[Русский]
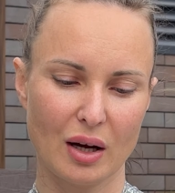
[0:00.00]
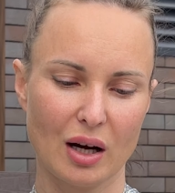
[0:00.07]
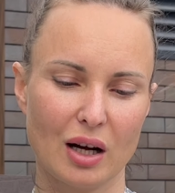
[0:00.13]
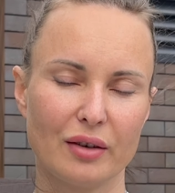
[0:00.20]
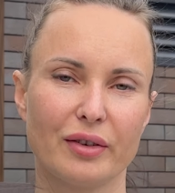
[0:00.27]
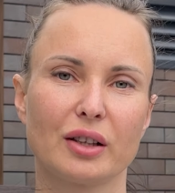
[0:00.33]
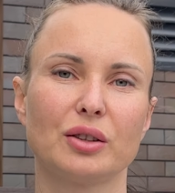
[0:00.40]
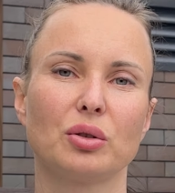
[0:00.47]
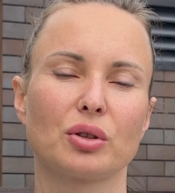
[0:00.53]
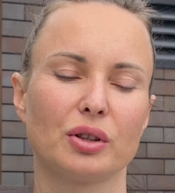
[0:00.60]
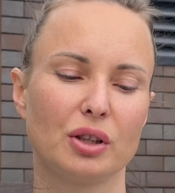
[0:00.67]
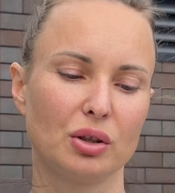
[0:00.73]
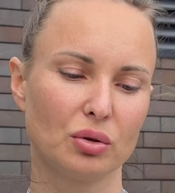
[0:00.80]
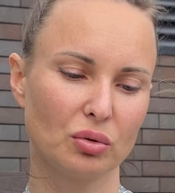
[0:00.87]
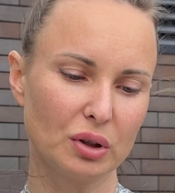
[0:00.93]

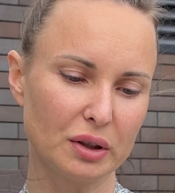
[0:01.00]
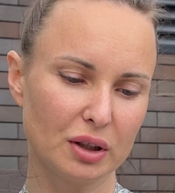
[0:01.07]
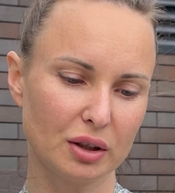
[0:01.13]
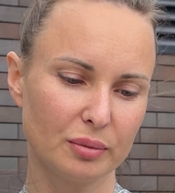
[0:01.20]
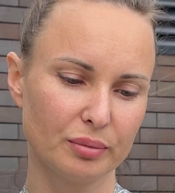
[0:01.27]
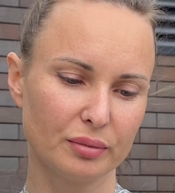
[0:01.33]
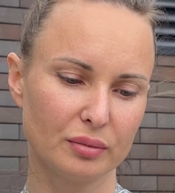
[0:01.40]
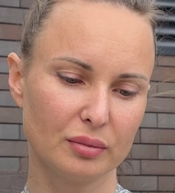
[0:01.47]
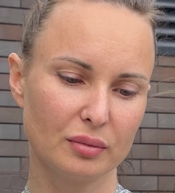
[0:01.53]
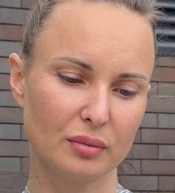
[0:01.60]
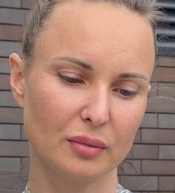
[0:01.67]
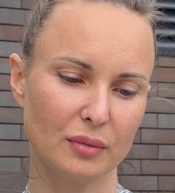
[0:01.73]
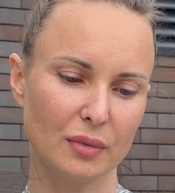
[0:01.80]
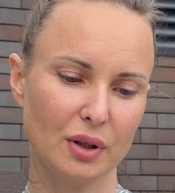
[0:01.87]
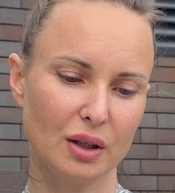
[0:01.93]
альфакторные ноты
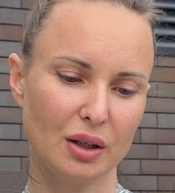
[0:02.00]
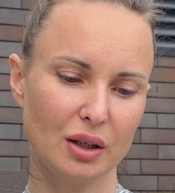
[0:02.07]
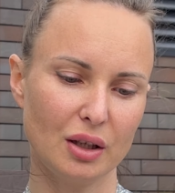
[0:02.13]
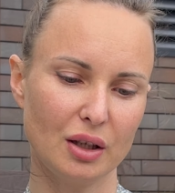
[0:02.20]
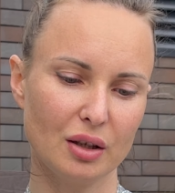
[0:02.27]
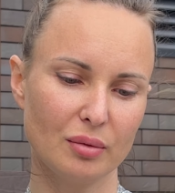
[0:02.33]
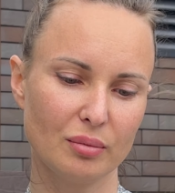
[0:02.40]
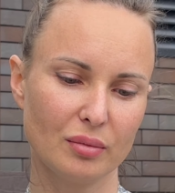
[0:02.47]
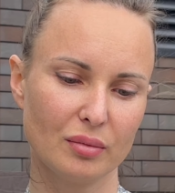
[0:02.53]
и,